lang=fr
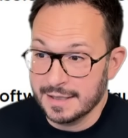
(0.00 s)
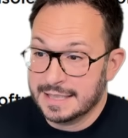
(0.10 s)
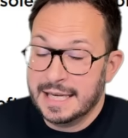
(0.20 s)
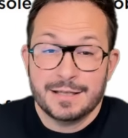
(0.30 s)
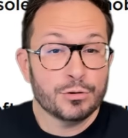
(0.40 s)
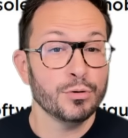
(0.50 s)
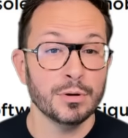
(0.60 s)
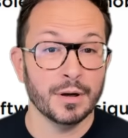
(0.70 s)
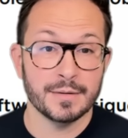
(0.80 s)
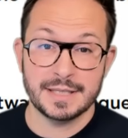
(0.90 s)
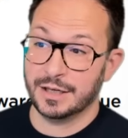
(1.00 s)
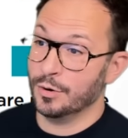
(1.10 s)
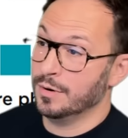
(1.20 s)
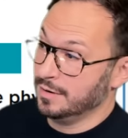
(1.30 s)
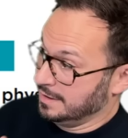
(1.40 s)
Ce qui est sûr, c'est
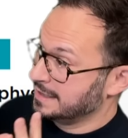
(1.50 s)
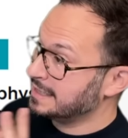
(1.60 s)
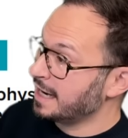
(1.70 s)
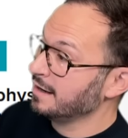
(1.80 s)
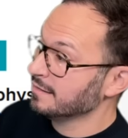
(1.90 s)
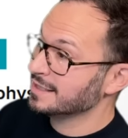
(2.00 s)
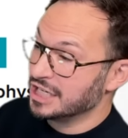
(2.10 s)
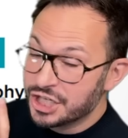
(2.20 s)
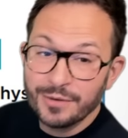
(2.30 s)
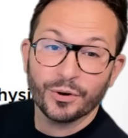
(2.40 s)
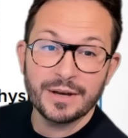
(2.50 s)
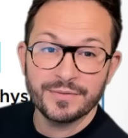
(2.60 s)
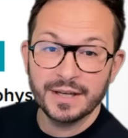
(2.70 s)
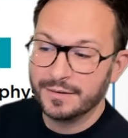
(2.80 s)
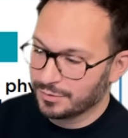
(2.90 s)
que ça, c'est le chiffre
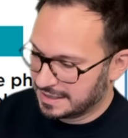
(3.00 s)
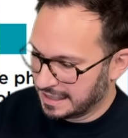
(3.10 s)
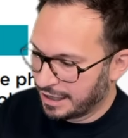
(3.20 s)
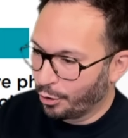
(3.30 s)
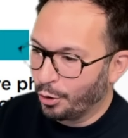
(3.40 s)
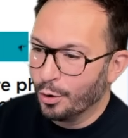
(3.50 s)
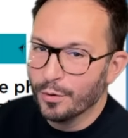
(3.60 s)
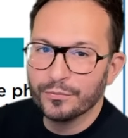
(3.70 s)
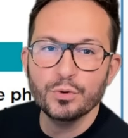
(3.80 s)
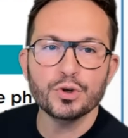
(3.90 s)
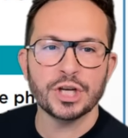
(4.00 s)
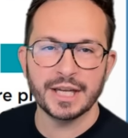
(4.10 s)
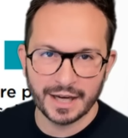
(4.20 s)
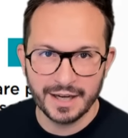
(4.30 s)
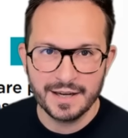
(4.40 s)
d'affaires, donc c'est les revenus
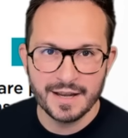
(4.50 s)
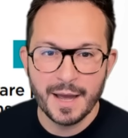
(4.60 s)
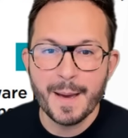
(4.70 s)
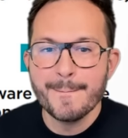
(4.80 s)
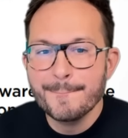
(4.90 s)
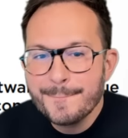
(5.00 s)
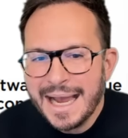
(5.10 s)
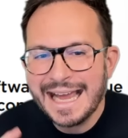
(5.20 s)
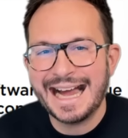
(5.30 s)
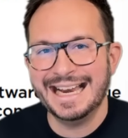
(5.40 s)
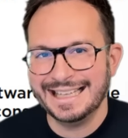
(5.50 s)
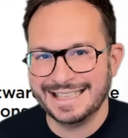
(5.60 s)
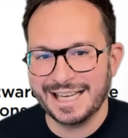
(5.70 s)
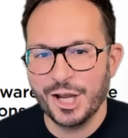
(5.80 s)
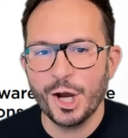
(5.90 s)
générés. Mais à
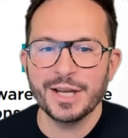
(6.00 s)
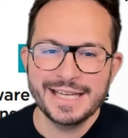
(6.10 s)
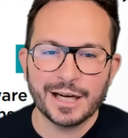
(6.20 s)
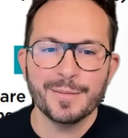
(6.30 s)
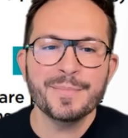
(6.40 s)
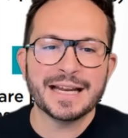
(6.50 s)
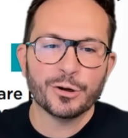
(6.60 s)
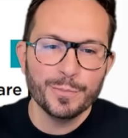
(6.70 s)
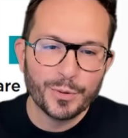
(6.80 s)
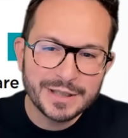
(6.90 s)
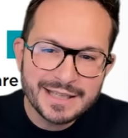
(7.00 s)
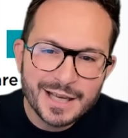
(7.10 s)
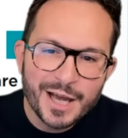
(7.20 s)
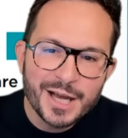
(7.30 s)
l'intérieur, il y a quand même quelques petites